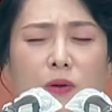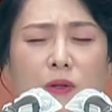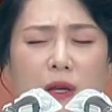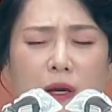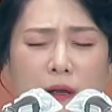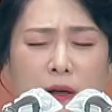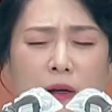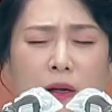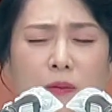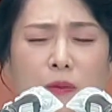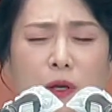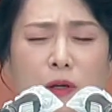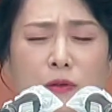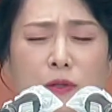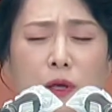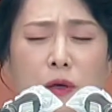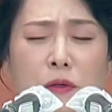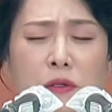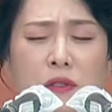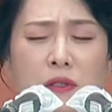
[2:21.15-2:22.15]
따라가면
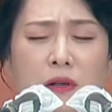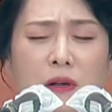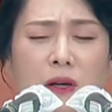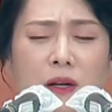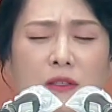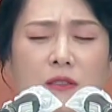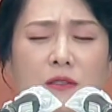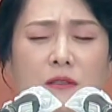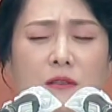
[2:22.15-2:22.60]
세율수랑까지